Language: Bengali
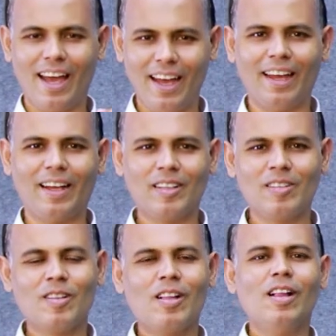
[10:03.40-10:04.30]
হ্যাঁ
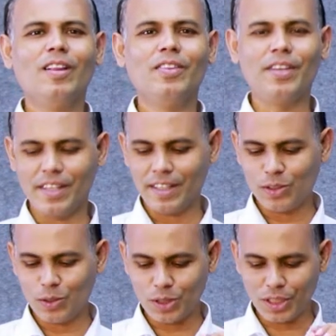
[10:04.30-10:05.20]
তিনি
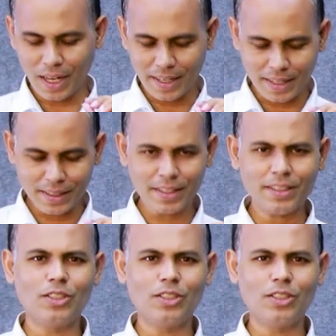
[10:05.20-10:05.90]
কিছু সাংকেতিক